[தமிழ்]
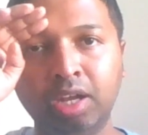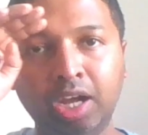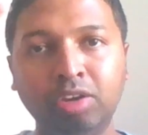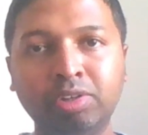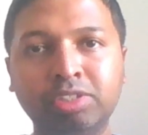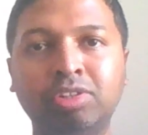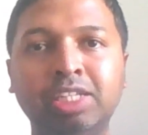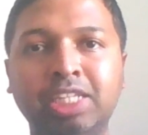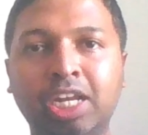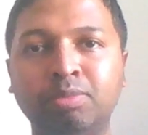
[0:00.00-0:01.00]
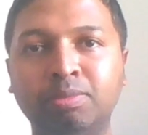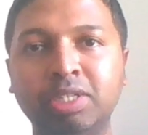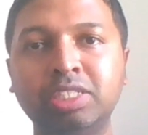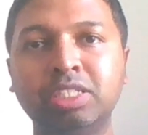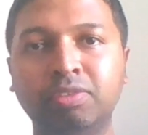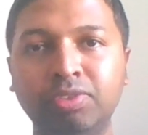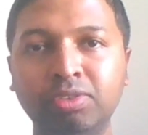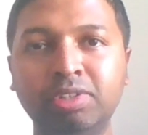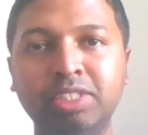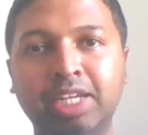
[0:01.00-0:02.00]
ஹலோ கிறிஸ்டான சேனல் மெம்பர்ஸ்
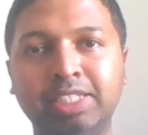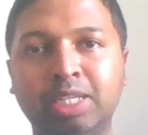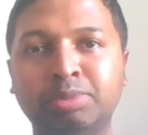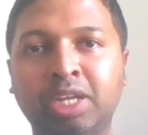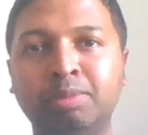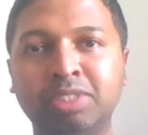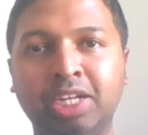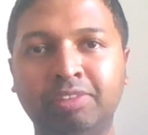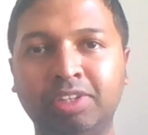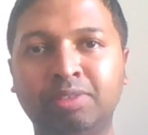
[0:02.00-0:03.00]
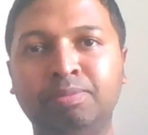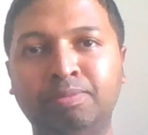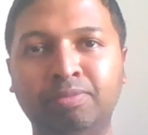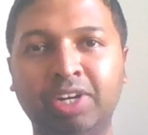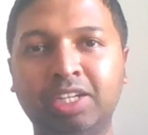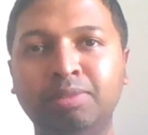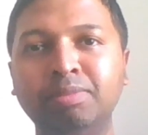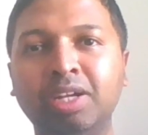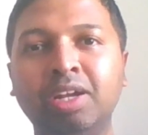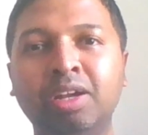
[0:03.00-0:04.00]
வியூவர்ஸ் அண்ட் சப்ஸ்கிரைபர்ஸ் அனைவருக்கும் வணக்கம்
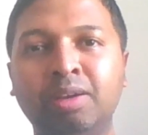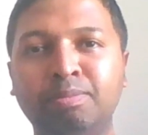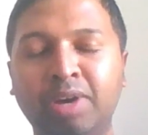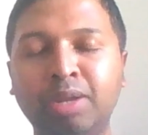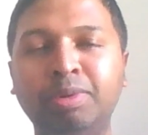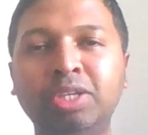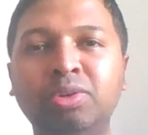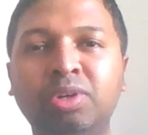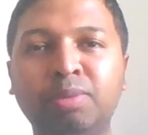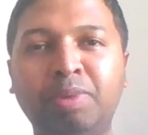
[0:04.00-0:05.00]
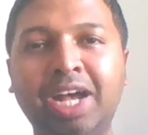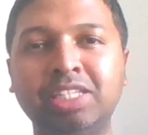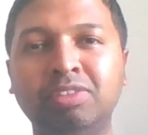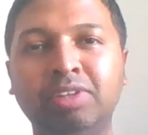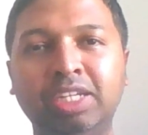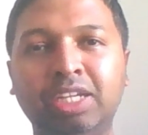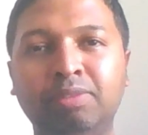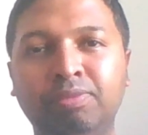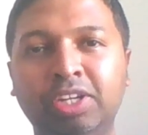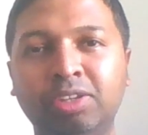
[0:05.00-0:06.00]
மறுபடியும் ஒரு பாசிவ்
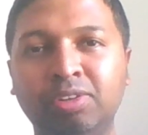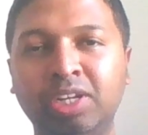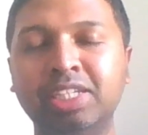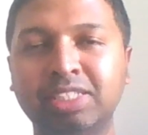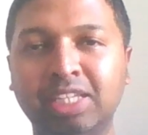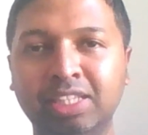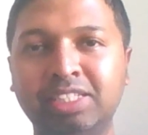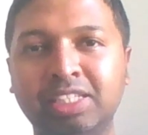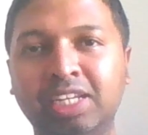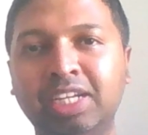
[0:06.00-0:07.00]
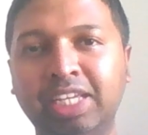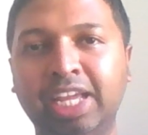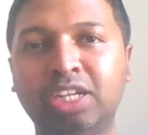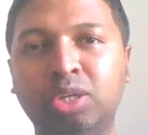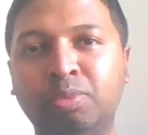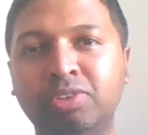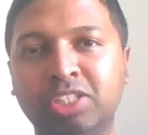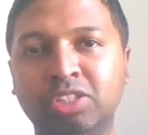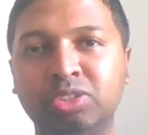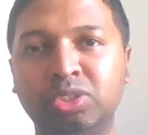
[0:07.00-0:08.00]
இன்கம் வீடியோவில் சந்தித்ததில் எனக்கு ரொம்பவே
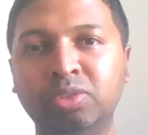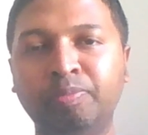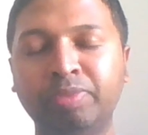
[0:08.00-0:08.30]
சந்தோஷம்